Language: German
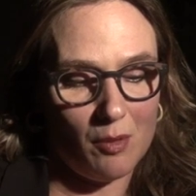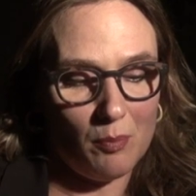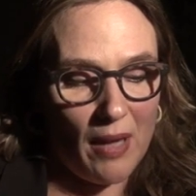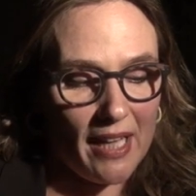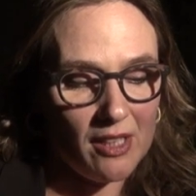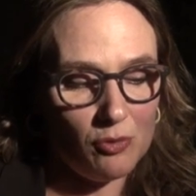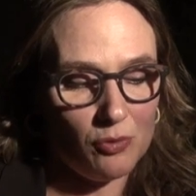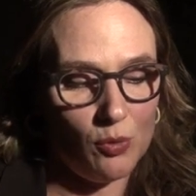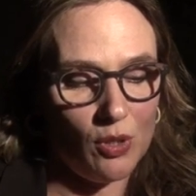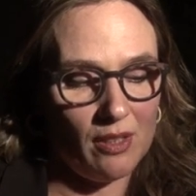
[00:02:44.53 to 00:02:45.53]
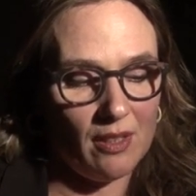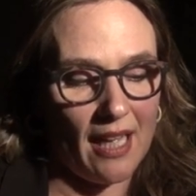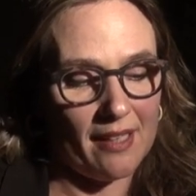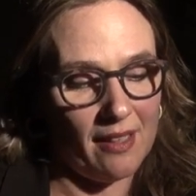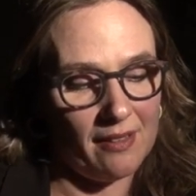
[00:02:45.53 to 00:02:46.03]
Beide führen
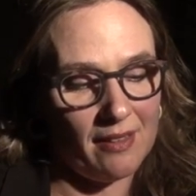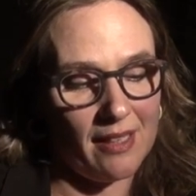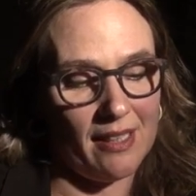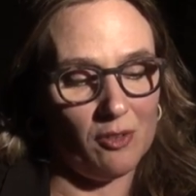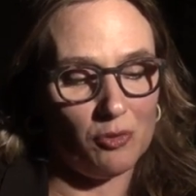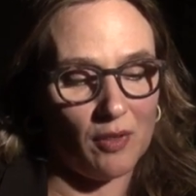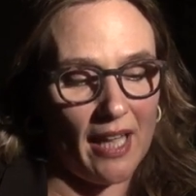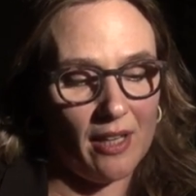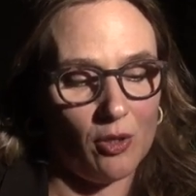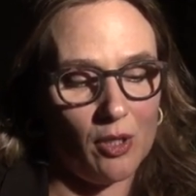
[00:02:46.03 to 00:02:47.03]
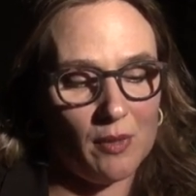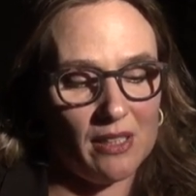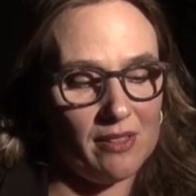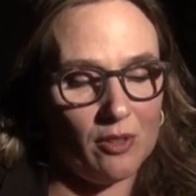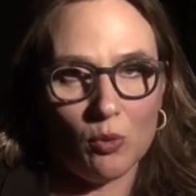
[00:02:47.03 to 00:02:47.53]
einander in Freiräume,
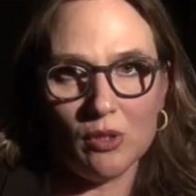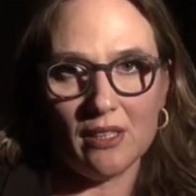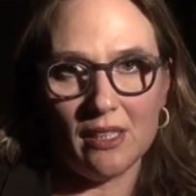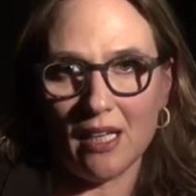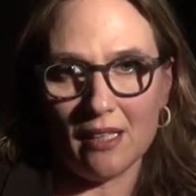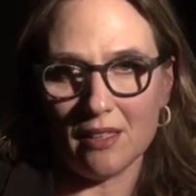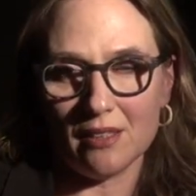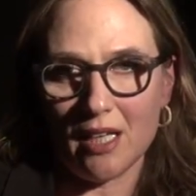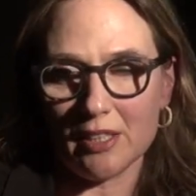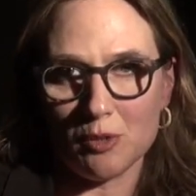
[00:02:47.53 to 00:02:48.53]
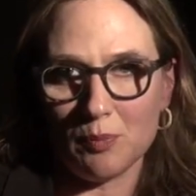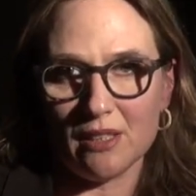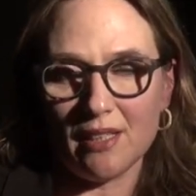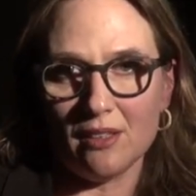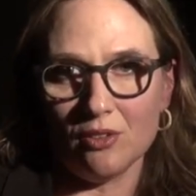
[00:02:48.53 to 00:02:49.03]
die sie ohne den anderen gar nicht
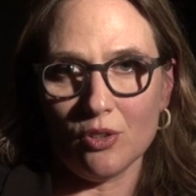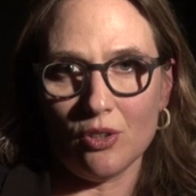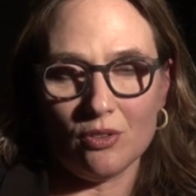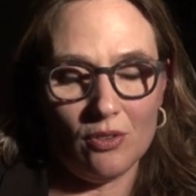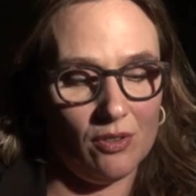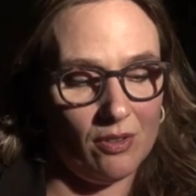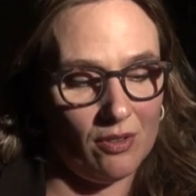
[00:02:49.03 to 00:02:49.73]
betreten könnten.